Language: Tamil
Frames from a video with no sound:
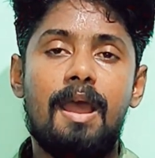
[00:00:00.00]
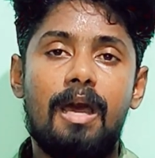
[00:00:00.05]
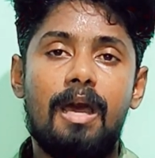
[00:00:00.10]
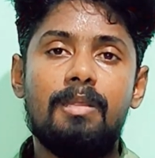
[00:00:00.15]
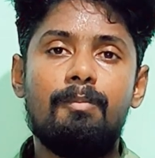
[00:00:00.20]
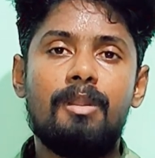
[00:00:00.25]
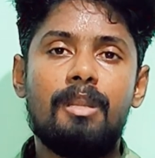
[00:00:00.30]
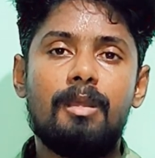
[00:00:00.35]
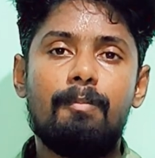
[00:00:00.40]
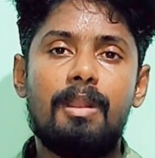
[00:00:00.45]

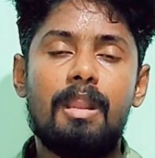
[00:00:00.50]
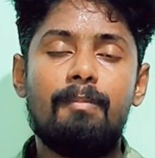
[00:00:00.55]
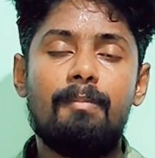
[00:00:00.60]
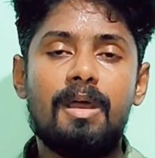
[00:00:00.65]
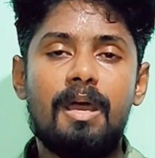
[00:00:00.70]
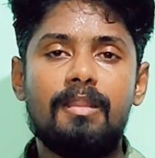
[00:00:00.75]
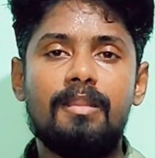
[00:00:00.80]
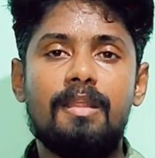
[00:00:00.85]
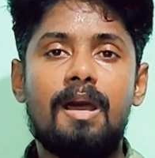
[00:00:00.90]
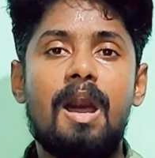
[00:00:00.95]
அது மட்டும்
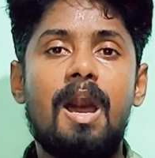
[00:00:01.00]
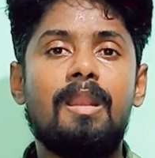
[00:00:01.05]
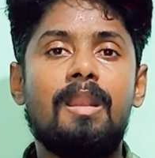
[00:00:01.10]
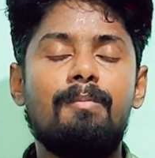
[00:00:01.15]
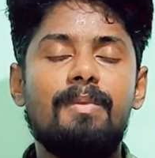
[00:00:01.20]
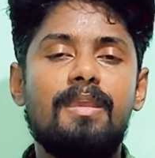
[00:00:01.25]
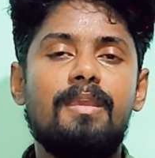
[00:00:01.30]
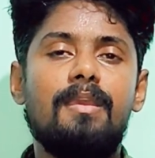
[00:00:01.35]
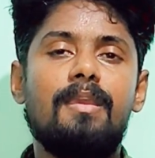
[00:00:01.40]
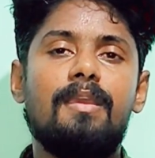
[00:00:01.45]
இல்லாமல் அந்த
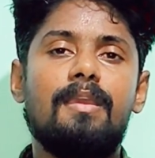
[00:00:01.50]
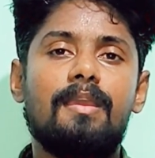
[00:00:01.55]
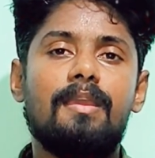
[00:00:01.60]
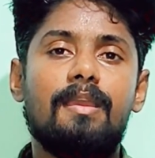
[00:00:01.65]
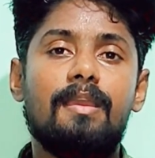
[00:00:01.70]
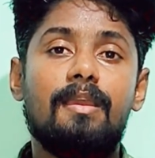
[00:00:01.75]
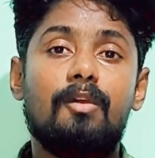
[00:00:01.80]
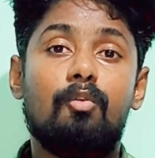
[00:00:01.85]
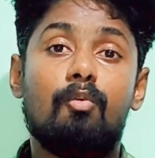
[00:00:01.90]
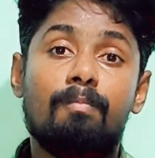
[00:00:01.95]
ஆர்மிக்கு
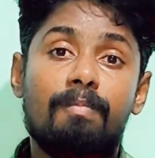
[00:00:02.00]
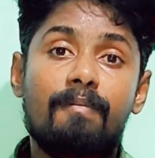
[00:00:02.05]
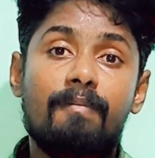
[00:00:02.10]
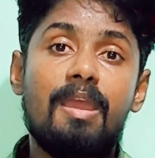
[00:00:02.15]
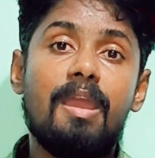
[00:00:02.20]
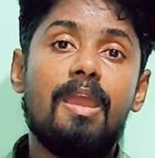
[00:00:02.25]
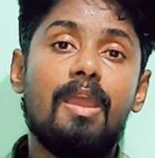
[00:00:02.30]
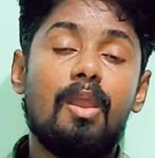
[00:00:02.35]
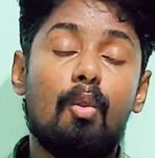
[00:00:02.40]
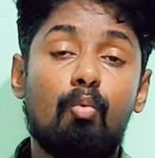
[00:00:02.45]

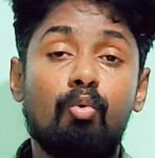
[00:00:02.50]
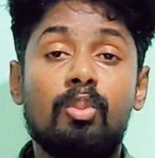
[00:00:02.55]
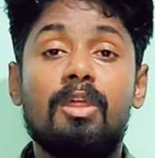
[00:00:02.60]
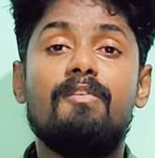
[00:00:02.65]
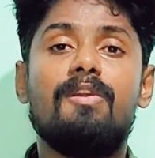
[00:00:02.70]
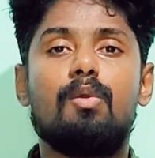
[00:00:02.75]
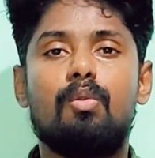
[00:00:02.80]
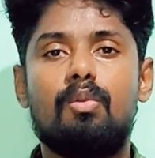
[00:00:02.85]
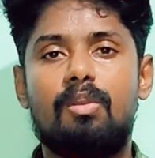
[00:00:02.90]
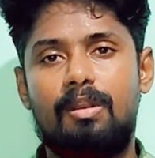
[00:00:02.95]
ரொம்பவே
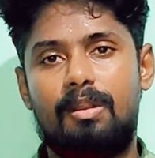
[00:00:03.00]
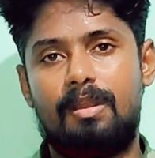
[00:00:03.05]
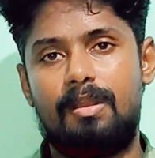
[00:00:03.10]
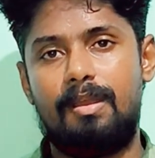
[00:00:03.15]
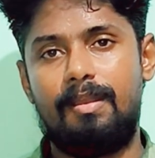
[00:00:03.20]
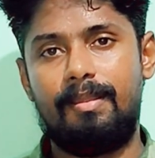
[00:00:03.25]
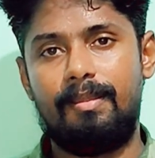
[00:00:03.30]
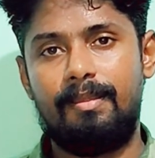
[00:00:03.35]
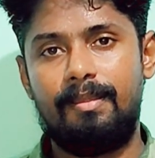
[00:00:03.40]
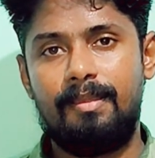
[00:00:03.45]
உதவி கொண்டு
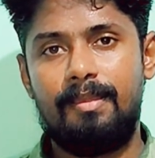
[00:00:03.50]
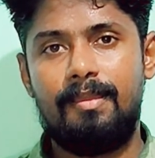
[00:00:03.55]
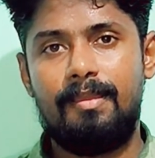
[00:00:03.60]
இருக்காரு